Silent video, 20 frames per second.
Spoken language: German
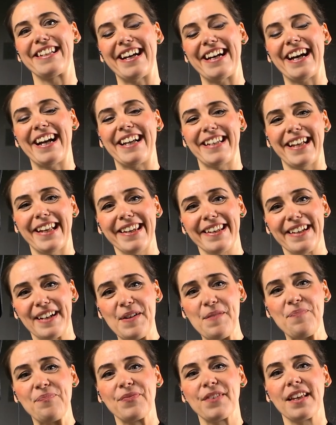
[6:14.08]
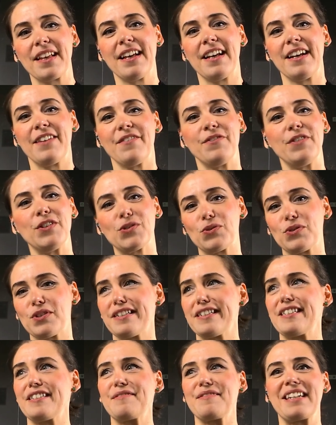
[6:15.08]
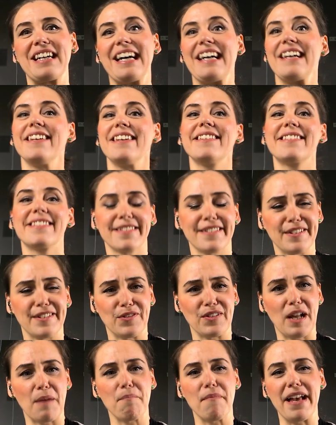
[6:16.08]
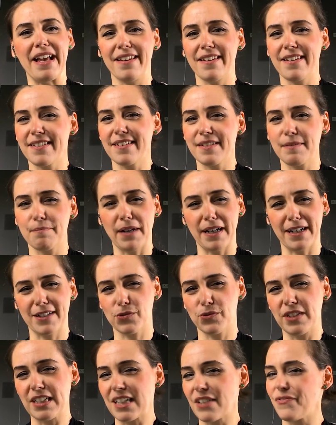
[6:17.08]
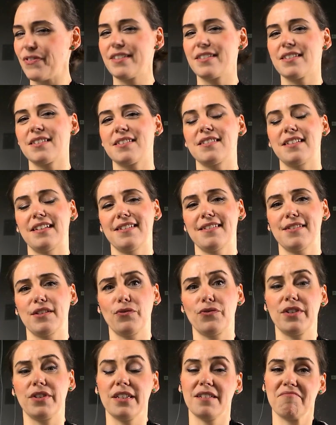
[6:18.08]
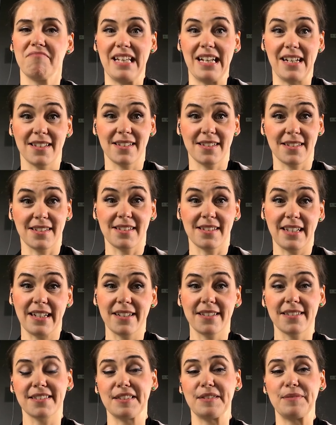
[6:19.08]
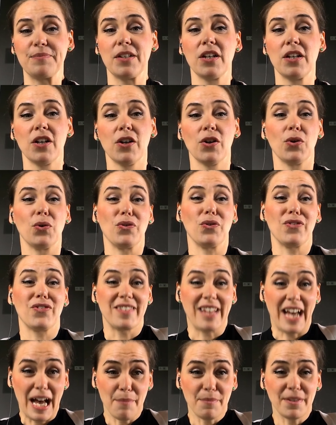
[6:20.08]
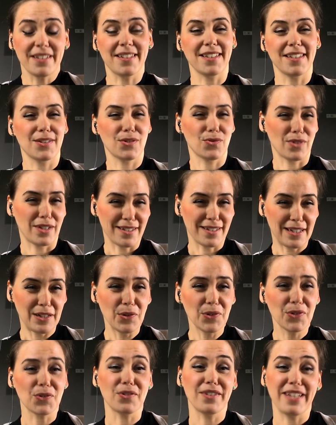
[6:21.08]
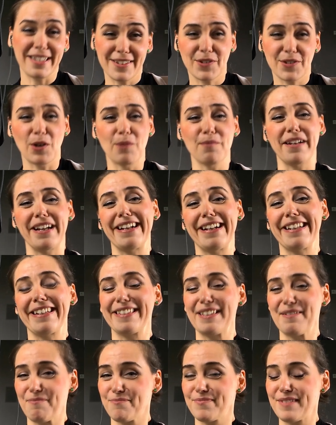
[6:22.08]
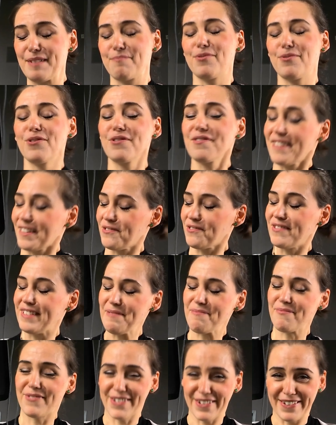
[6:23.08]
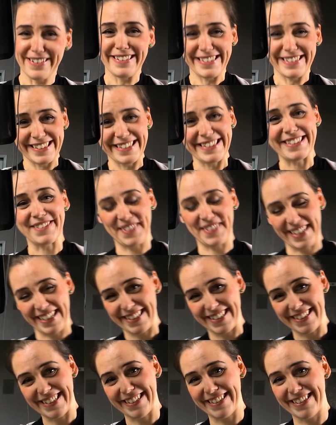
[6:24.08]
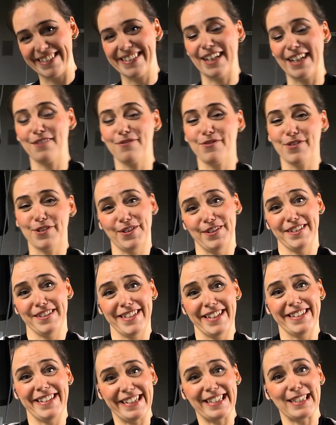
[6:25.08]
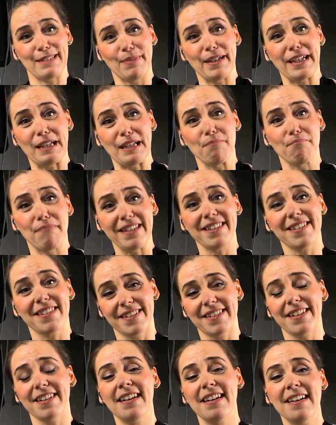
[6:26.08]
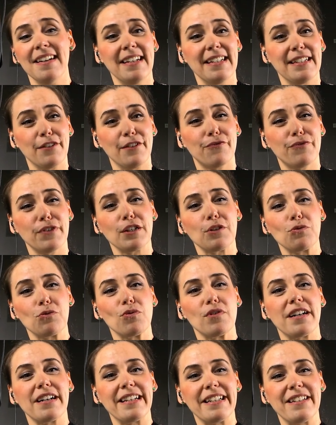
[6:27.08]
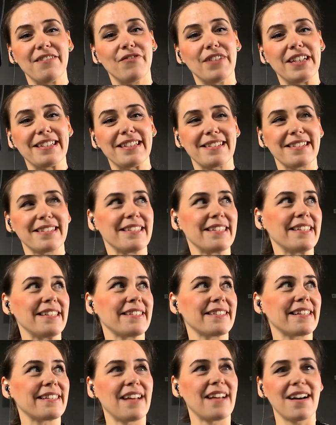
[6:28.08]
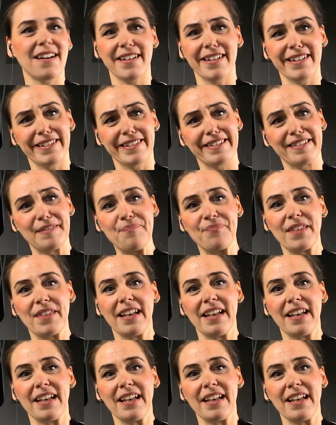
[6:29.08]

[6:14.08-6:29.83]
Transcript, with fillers: nacheinander wie so eine Reise und am Ende packst du die Quintessenz auf die erste Seite. Und damit gehst du dann raus. Und jetzt kommt eigentlich der, der Punkt, den du lieben solltest, weil jetzt ist dann die Zeit für Content-Experimente. Die finden nur in wesentlich klareren